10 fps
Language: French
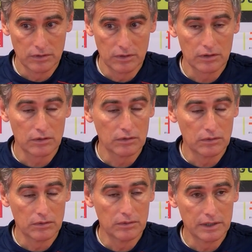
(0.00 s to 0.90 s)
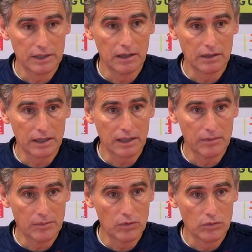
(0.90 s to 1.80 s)
Hein, euh, il y, a, il y, a, quand
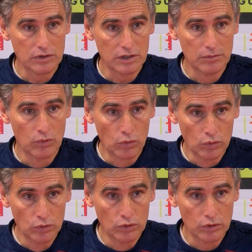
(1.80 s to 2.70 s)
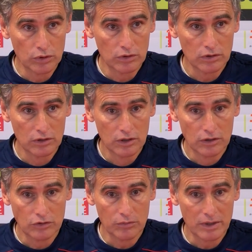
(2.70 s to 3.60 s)
même aussi beaucoup de,
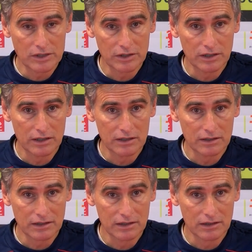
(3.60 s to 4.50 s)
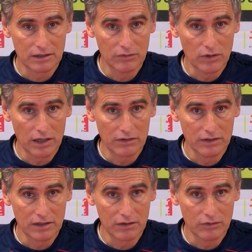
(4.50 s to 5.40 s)
de matchs qui, qui, vont
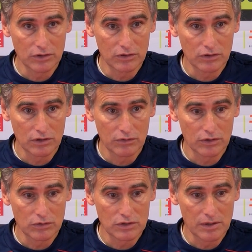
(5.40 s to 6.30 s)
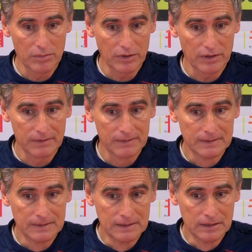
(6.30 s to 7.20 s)
arriver et qui vont être, qui vont être aussi importants.
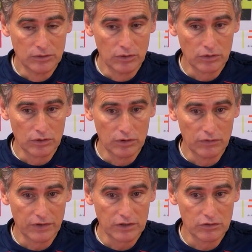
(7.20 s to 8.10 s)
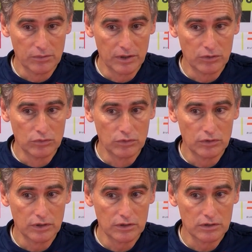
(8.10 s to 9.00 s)
Donc, euh, effectivement, nous, on
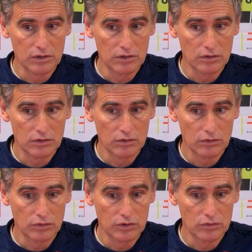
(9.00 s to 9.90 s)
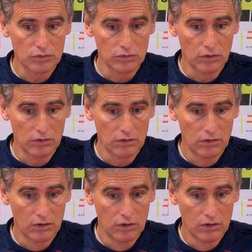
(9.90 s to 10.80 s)
est, on est sur
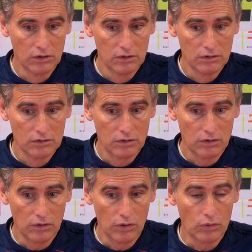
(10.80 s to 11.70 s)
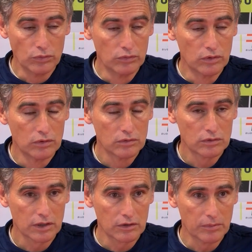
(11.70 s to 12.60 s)
un renouveau,
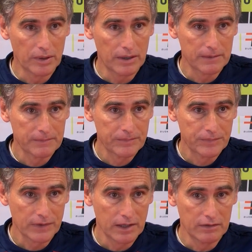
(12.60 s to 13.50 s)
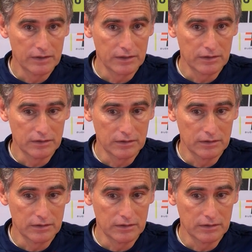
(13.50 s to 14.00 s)
quelque part, avec